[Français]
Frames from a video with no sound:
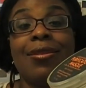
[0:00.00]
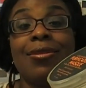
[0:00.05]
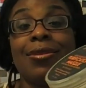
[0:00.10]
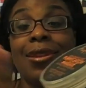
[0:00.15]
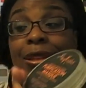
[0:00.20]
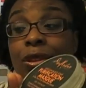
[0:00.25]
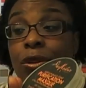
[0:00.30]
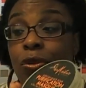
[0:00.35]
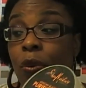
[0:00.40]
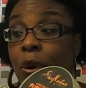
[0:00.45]

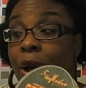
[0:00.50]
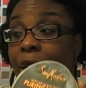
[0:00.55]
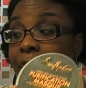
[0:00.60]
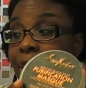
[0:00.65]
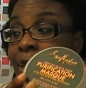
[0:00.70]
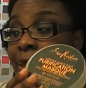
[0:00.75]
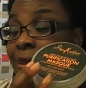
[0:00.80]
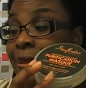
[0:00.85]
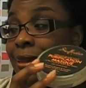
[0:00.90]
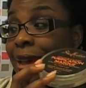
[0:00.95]
nettoie
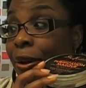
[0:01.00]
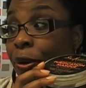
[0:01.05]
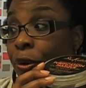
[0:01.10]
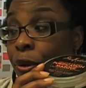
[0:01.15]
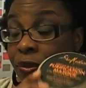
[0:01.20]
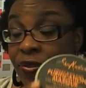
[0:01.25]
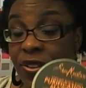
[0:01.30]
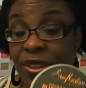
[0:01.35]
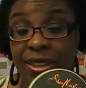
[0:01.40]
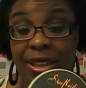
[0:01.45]
et ça
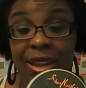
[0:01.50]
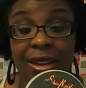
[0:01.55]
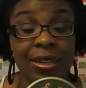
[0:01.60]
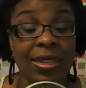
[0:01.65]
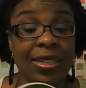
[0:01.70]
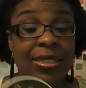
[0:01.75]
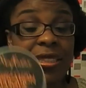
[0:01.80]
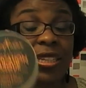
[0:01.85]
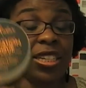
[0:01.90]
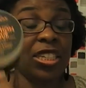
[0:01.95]

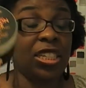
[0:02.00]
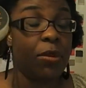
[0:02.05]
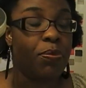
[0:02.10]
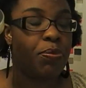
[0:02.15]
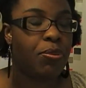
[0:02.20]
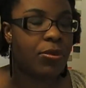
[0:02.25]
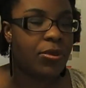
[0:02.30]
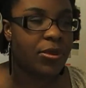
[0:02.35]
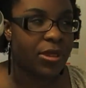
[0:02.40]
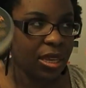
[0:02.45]
revitalise et j'ai
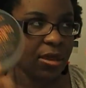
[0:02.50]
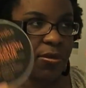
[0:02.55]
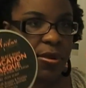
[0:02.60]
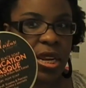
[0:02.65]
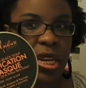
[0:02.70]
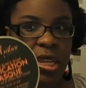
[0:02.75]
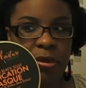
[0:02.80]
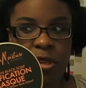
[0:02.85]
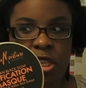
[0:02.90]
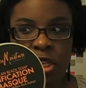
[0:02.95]
pu
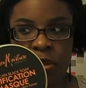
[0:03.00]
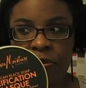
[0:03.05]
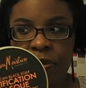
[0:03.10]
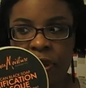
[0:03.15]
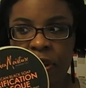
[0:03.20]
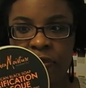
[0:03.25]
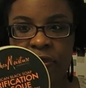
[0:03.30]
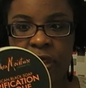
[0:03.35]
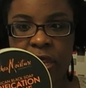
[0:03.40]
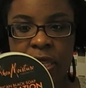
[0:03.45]
démêler mes cheveux
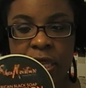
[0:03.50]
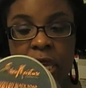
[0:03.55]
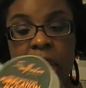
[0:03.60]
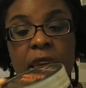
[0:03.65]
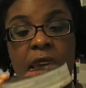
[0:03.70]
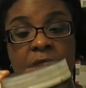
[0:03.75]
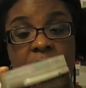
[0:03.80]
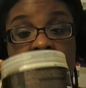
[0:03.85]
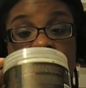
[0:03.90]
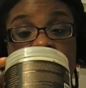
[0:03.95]
avec.
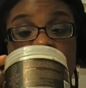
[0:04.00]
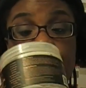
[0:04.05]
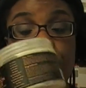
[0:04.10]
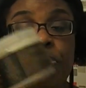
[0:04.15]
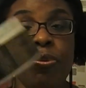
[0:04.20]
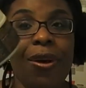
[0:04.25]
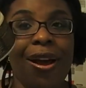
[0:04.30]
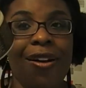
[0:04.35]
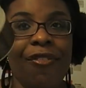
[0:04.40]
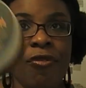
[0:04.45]
Et j'ai
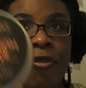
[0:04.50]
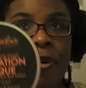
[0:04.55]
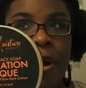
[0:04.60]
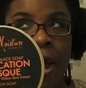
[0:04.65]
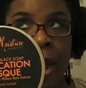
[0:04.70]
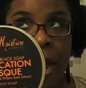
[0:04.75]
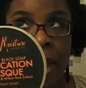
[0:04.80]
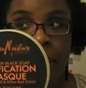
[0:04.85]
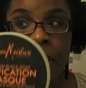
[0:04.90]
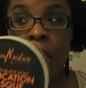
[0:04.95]
pu
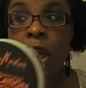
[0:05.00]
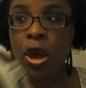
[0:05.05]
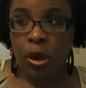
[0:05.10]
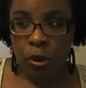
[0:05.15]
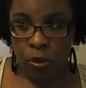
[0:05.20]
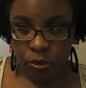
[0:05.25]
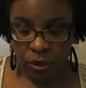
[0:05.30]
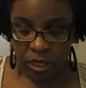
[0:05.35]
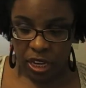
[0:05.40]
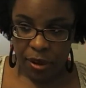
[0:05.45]
avoir,
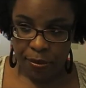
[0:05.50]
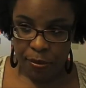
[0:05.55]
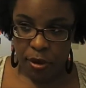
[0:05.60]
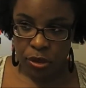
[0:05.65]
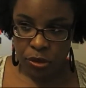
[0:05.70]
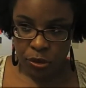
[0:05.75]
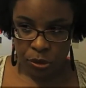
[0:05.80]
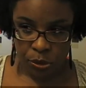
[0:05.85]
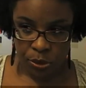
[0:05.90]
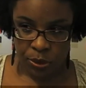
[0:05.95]
contrairement à
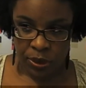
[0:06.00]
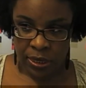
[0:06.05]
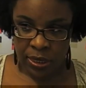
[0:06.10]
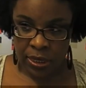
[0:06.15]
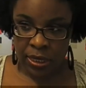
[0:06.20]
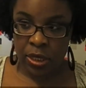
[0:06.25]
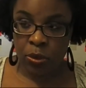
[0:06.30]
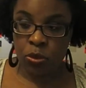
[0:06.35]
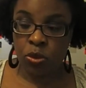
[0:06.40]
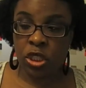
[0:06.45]

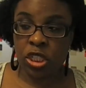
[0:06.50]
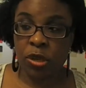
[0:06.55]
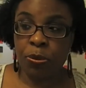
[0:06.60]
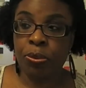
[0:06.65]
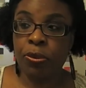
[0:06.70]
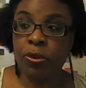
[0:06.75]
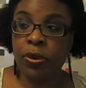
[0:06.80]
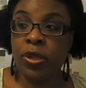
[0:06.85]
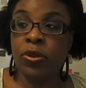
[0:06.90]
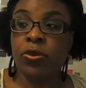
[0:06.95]
celui-ci où j'ai
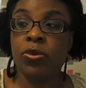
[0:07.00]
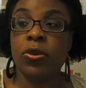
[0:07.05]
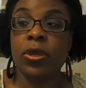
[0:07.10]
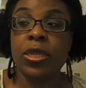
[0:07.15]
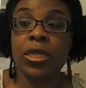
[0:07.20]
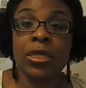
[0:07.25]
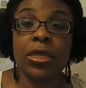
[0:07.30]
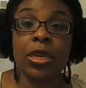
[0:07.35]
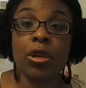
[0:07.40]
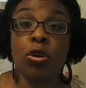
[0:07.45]
pu
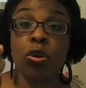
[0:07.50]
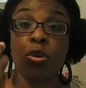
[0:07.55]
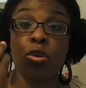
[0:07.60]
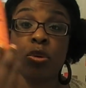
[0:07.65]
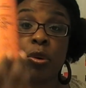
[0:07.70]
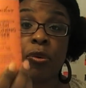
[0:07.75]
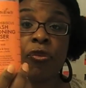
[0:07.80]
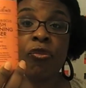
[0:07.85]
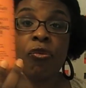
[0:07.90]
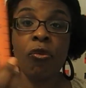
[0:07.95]
l'utiliser que
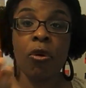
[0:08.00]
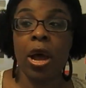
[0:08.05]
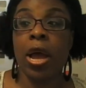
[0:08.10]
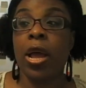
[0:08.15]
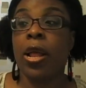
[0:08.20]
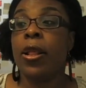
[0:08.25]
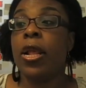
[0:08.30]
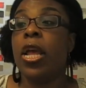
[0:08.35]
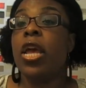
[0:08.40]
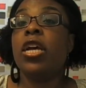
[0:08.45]
deux fois,
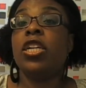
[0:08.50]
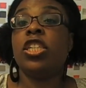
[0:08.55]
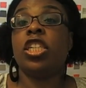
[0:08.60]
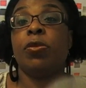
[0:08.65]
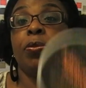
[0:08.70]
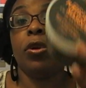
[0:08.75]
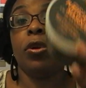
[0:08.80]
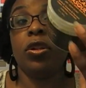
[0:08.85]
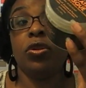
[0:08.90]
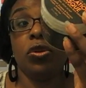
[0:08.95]
j'ai
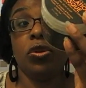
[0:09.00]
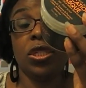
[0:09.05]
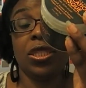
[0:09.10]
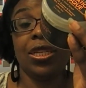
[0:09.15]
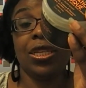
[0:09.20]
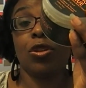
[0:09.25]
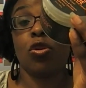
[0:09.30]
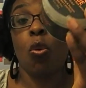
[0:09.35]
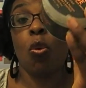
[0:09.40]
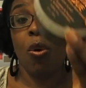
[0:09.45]
pu
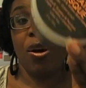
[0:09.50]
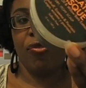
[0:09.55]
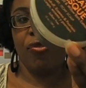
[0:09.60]
l'utiliser trois